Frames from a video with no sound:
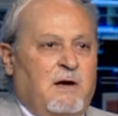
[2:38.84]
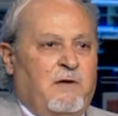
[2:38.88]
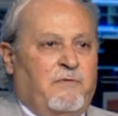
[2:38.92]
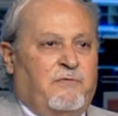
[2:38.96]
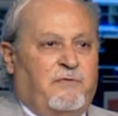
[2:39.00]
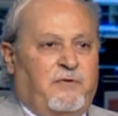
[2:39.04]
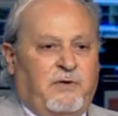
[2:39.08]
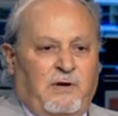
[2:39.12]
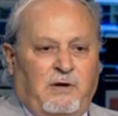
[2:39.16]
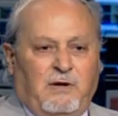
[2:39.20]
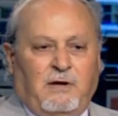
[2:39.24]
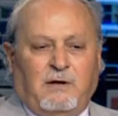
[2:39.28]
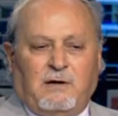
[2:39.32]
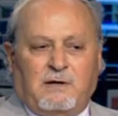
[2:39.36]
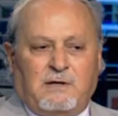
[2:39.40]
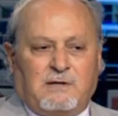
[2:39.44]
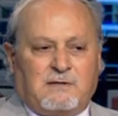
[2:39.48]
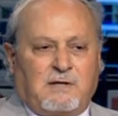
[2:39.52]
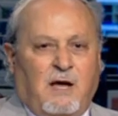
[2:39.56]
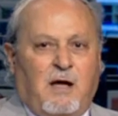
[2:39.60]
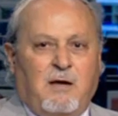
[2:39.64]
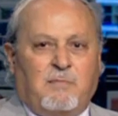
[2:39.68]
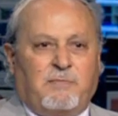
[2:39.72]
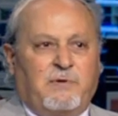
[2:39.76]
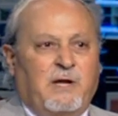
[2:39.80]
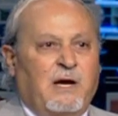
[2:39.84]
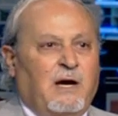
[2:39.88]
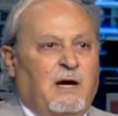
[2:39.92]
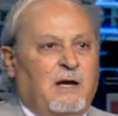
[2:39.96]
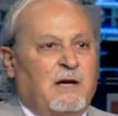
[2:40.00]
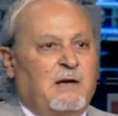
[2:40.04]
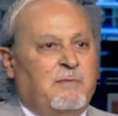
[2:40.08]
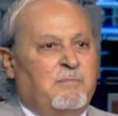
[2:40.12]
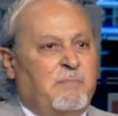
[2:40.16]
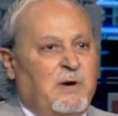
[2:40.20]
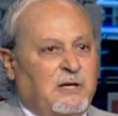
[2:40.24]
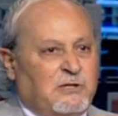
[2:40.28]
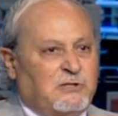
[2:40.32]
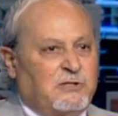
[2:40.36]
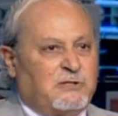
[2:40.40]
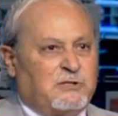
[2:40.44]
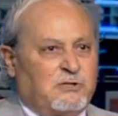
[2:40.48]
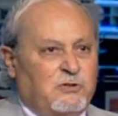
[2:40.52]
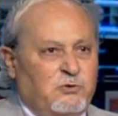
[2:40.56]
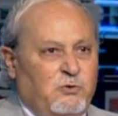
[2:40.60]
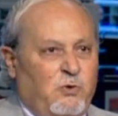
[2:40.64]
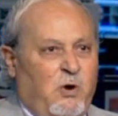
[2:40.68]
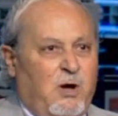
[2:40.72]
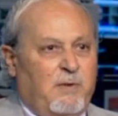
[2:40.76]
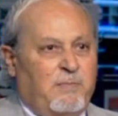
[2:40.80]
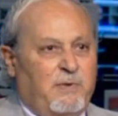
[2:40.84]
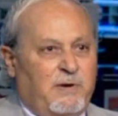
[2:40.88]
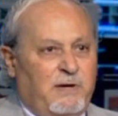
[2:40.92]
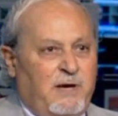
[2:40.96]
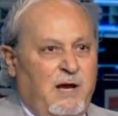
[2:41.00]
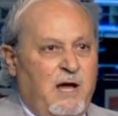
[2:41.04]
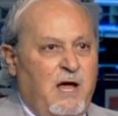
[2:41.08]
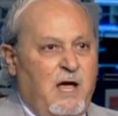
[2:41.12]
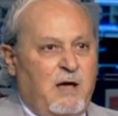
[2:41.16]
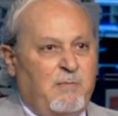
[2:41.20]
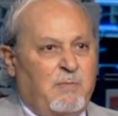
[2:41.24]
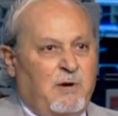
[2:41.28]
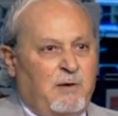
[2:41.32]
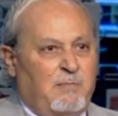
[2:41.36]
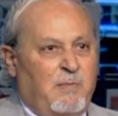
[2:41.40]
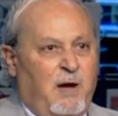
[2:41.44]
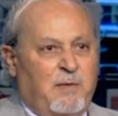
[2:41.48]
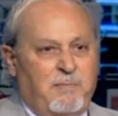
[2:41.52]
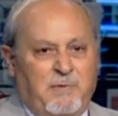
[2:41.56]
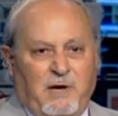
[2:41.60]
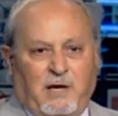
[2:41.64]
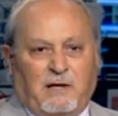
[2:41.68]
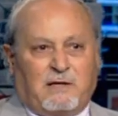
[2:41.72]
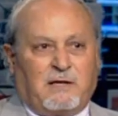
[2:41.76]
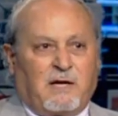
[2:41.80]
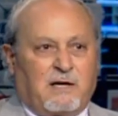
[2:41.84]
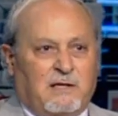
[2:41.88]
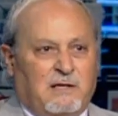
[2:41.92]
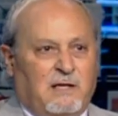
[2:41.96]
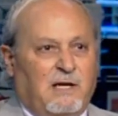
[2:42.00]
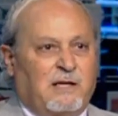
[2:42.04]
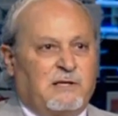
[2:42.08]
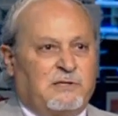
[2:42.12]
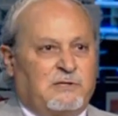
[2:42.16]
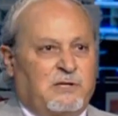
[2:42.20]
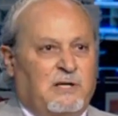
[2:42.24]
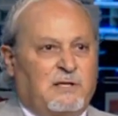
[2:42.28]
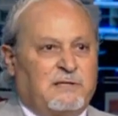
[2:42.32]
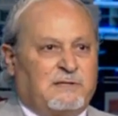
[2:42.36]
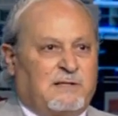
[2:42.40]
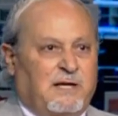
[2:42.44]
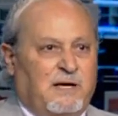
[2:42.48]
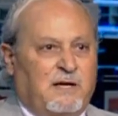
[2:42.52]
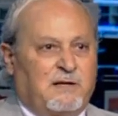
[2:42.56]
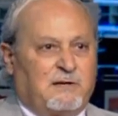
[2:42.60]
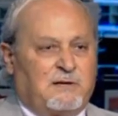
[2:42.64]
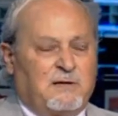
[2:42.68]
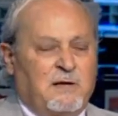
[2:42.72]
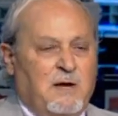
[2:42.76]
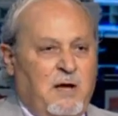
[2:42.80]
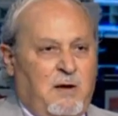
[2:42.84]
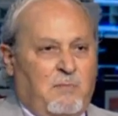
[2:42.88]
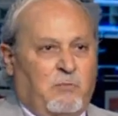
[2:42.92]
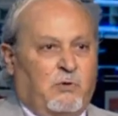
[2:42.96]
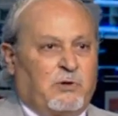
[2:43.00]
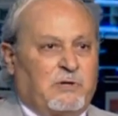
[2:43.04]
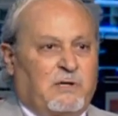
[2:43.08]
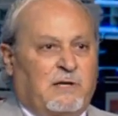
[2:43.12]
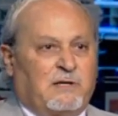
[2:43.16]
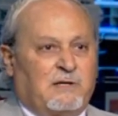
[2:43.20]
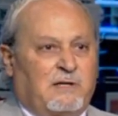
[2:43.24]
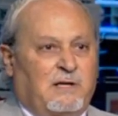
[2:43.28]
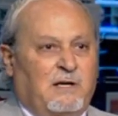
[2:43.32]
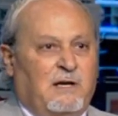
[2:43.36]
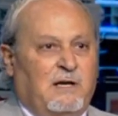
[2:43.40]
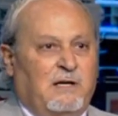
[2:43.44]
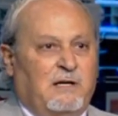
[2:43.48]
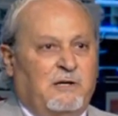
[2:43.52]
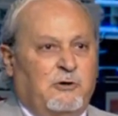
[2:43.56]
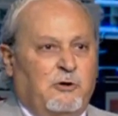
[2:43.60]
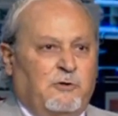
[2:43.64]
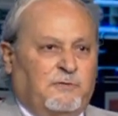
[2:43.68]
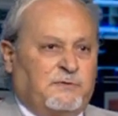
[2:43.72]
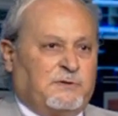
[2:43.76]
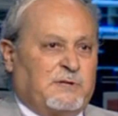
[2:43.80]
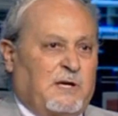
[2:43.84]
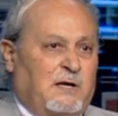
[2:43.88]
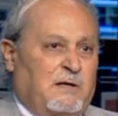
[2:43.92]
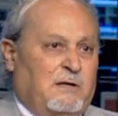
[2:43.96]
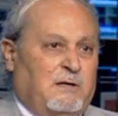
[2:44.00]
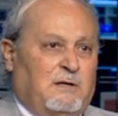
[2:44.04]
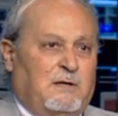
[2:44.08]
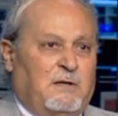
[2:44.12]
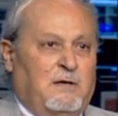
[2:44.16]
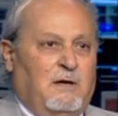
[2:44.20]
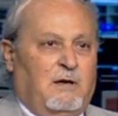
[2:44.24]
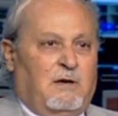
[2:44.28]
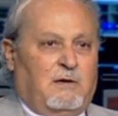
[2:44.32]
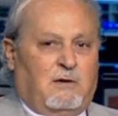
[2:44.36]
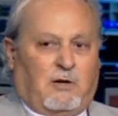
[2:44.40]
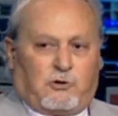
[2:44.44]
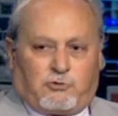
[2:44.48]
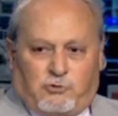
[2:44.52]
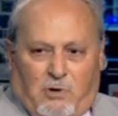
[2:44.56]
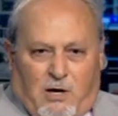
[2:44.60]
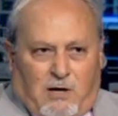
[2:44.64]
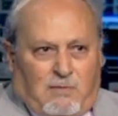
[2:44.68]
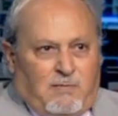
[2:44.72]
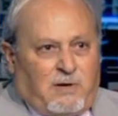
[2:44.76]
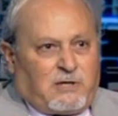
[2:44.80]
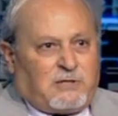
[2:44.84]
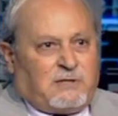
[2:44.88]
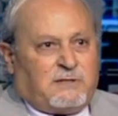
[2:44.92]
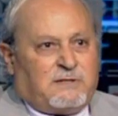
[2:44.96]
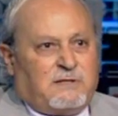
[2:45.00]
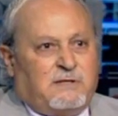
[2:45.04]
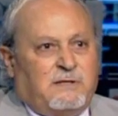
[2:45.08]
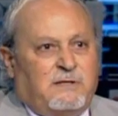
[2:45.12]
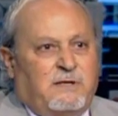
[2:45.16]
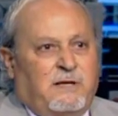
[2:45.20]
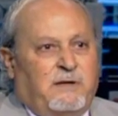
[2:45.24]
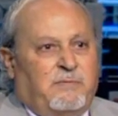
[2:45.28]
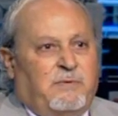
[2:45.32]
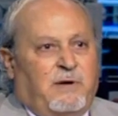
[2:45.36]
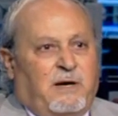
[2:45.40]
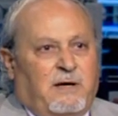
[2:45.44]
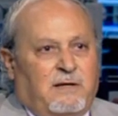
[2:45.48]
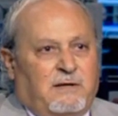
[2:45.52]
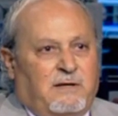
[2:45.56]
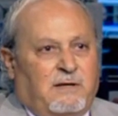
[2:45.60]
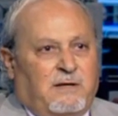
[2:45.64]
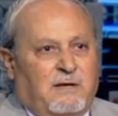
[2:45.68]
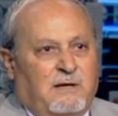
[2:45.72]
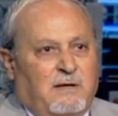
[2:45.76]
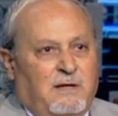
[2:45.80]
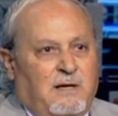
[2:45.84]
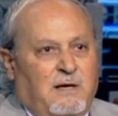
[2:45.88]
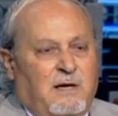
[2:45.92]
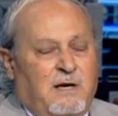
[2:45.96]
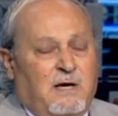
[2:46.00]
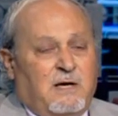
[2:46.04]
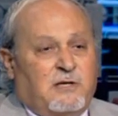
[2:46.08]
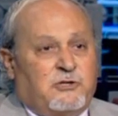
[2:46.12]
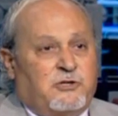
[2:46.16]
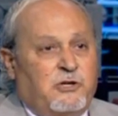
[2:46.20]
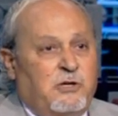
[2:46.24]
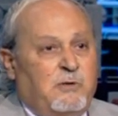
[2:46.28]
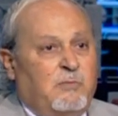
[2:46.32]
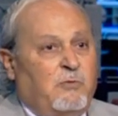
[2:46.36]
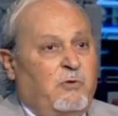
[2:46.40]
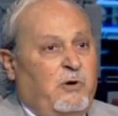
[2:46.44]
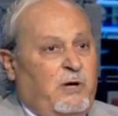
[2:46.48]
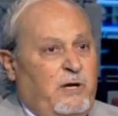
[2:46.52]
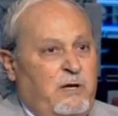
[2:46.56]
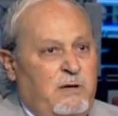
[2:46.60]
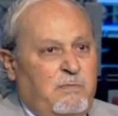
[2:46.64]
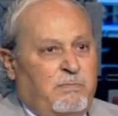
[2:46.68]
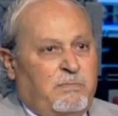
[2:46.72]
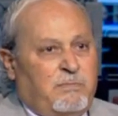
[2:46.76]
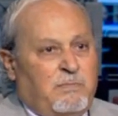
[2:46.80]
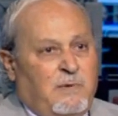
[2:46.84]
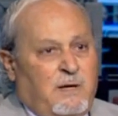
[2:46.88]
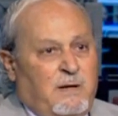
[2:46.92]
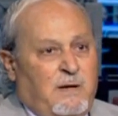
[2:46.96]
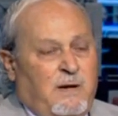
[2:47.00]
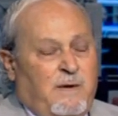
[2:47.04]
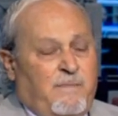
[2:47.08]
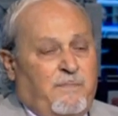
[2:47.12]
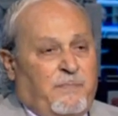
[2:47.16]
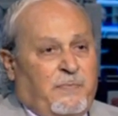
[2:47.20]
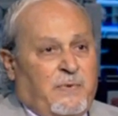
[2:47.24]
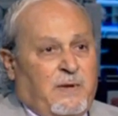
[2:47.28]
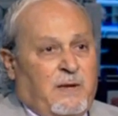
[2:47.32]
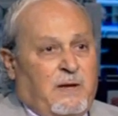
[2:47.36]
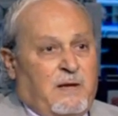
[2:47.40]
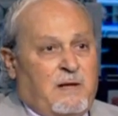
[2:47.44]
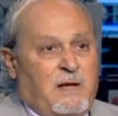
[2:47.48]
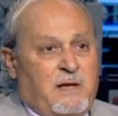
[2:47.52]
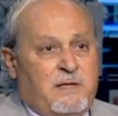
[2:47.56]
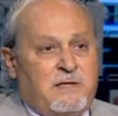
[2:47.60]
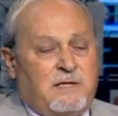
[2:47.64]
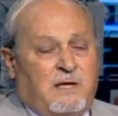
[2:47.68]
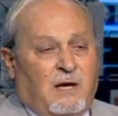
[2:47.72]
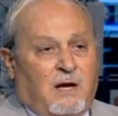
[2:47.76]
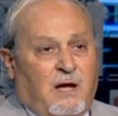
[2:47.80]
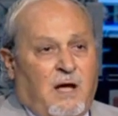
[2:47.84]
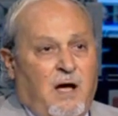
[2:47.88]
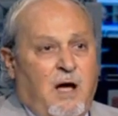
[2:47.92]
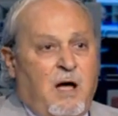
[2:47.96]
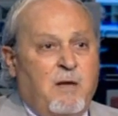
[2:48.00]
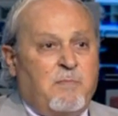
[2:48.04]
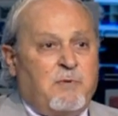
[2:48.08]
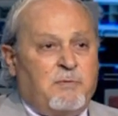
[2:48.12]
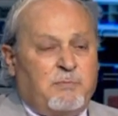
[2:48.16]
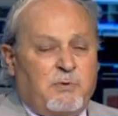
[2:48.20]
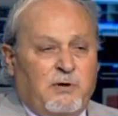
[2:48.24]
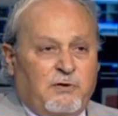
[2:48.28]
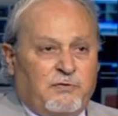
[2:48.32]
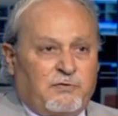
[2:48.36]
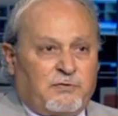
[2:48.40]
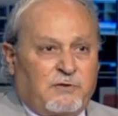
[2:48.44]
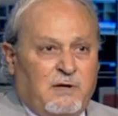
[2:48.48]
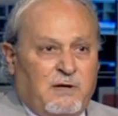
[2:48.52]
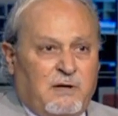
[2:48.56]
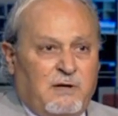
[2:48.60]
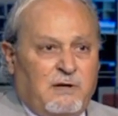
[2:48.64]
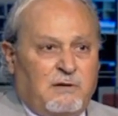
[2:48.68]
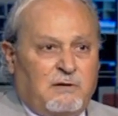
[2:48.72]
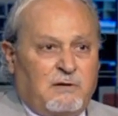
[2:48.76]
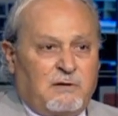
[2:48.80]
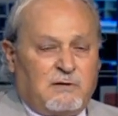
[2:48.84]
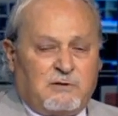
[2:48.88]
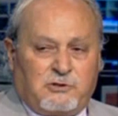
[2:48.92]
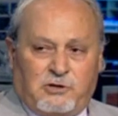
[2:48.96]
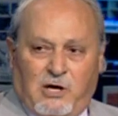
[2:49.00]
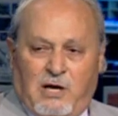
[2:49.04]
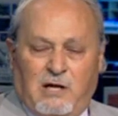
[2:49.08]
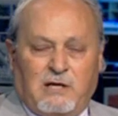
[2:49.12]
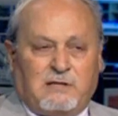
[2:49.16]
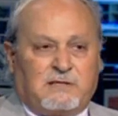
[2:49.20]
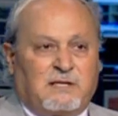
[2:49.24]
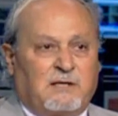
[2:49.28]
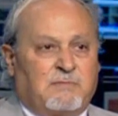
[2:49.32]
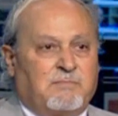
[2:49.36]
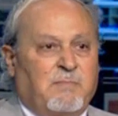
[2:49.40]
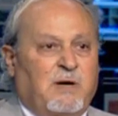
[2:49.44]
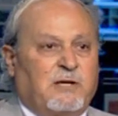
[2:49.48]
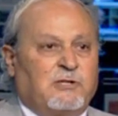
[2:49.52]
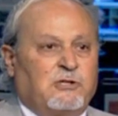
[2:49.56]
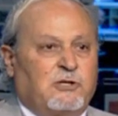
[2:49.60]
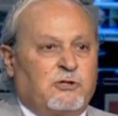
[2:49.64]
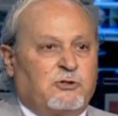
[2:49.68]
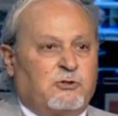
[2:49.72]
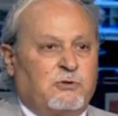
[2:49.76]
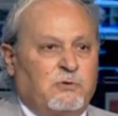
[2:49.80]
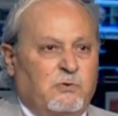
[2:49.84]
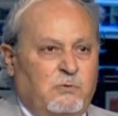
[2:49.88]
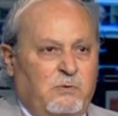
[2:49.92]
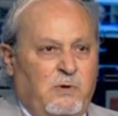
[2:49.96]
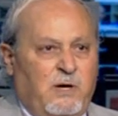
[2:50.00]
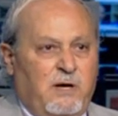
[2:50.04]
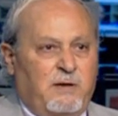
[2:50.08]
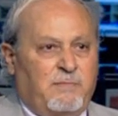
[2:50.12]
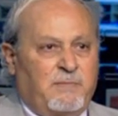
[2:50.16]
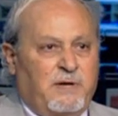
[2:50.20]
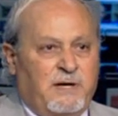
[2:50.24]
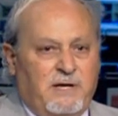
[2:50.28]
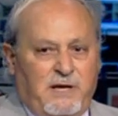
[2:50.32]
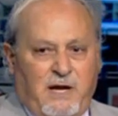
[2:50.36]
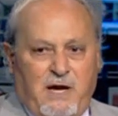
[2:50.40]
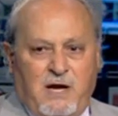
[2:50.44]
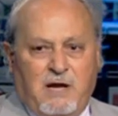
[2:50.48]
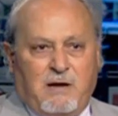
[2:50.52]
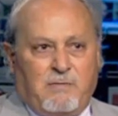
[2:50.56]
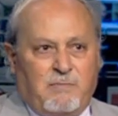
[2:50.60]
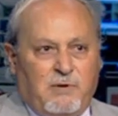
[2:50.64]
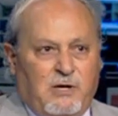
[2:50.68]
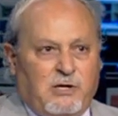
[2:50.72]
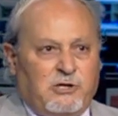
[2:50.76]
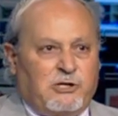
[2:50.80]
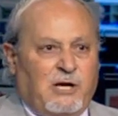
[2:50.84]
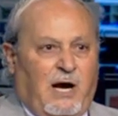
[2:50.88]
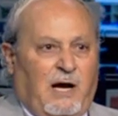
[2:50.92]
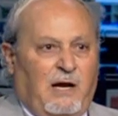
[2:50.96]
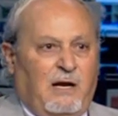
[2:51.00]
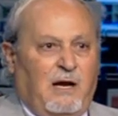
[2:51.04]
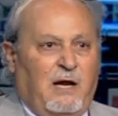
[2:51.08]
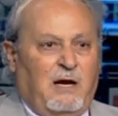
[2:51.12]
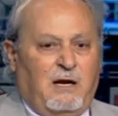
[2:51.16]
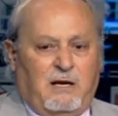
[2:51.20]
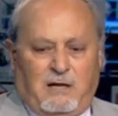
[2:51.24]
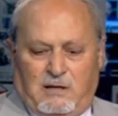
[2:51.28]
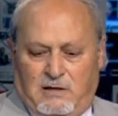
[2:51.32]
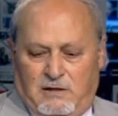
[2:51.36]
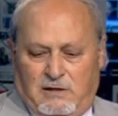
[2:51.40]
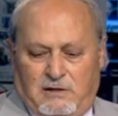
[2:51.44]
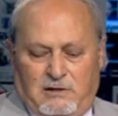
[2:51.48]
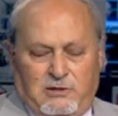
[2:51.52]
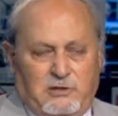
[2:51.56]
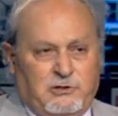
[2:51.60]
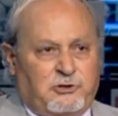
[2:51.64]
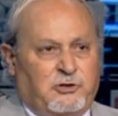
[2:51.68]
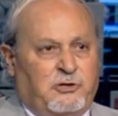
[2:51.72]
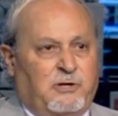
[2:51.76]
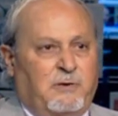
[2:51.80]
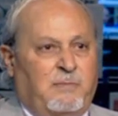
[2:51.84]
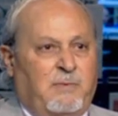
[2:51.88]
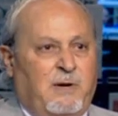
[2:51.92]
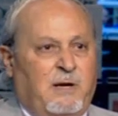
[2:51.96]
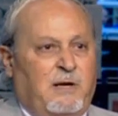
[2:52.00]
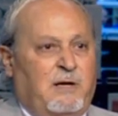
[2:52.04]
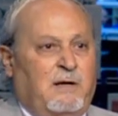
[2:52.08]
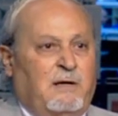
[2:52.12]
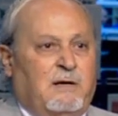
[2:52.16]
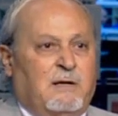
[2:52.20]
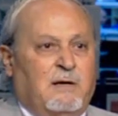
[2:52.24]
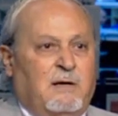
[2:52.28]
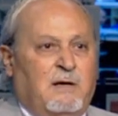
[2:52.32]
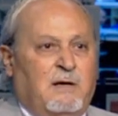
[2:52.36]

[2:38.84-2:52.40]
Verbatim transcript: في نظام داخلي بمجلس النواب النائب اللي ما بيحضر ثلاث جلسات وتتالي يفصل لك شو هالمجلس النيابي هيدا شيء معيب الانتخاب بيفترض جلسة مجلس نواب النايب يجي على الاجتماع